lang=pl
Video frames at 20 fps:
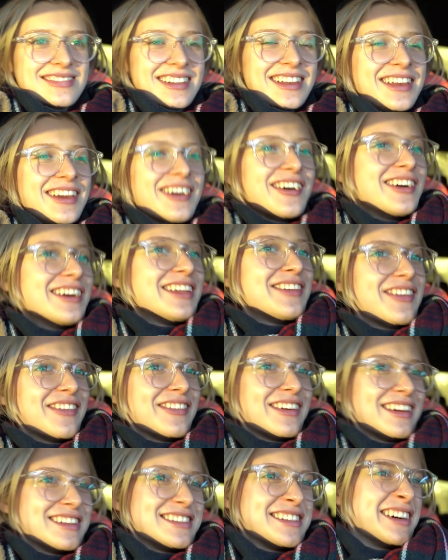I Oli
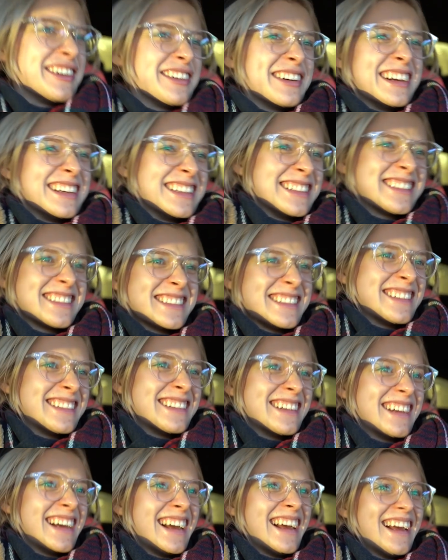powiedziałeś.
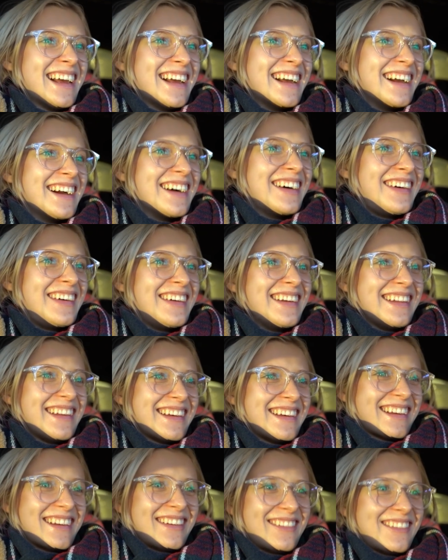koleżanką. Oli
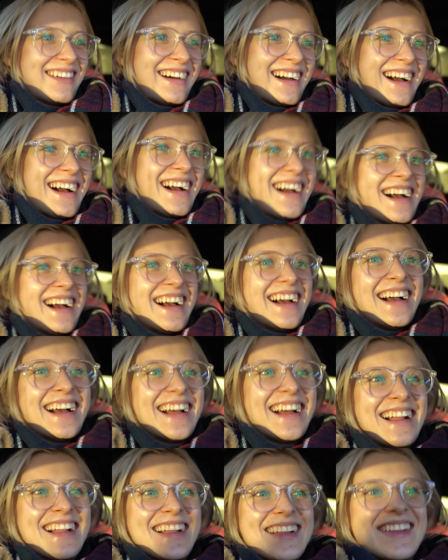chyba. Obok, obok
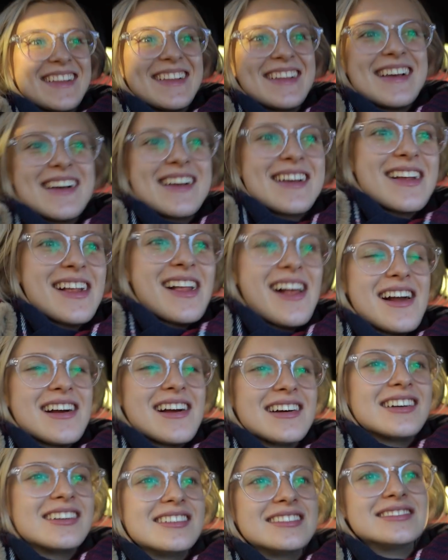tego, obok,
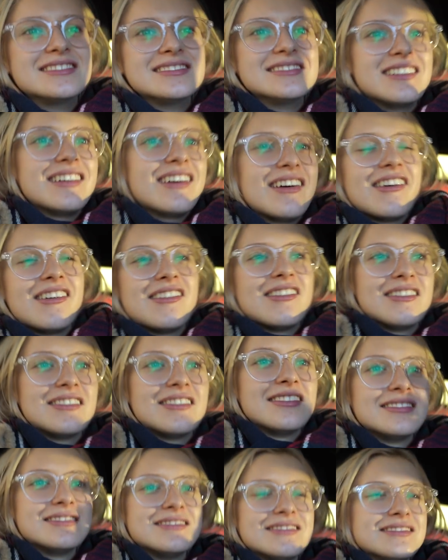obok, no z Olią to
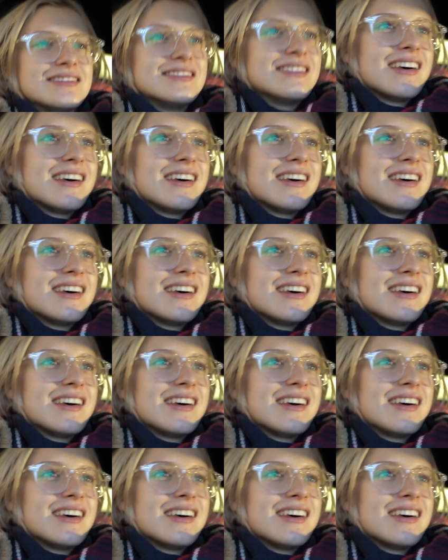było.